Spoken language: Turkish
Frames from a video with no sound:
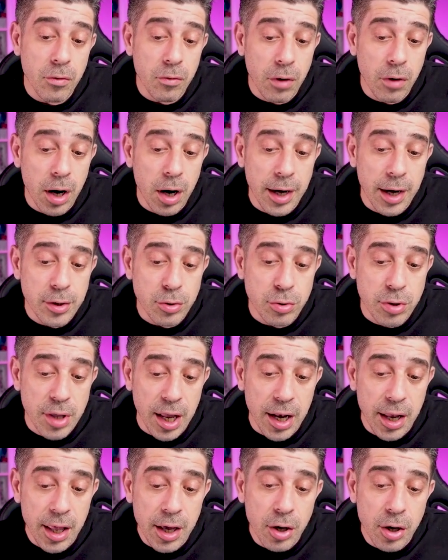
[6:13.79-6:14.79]
Vay
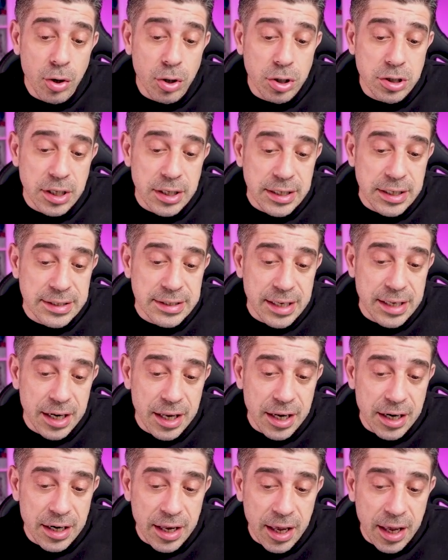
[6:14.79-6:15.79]
güzel. O zaman X
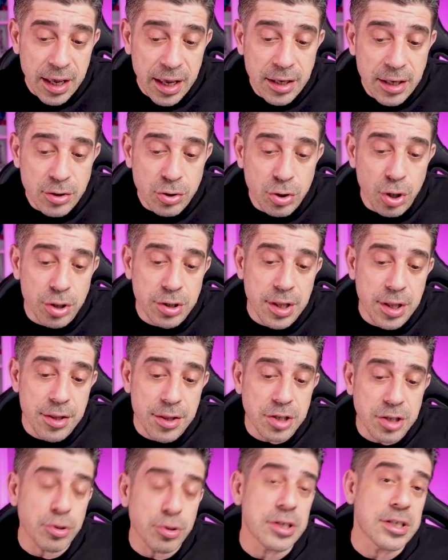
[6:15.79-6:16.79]
kare yerine 4
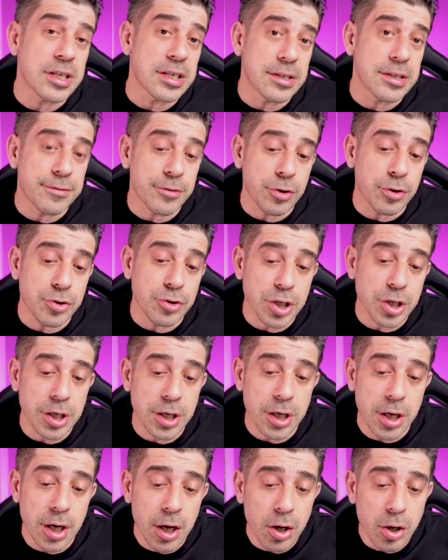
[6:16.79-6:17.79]
yazınca burası da 0 olacak.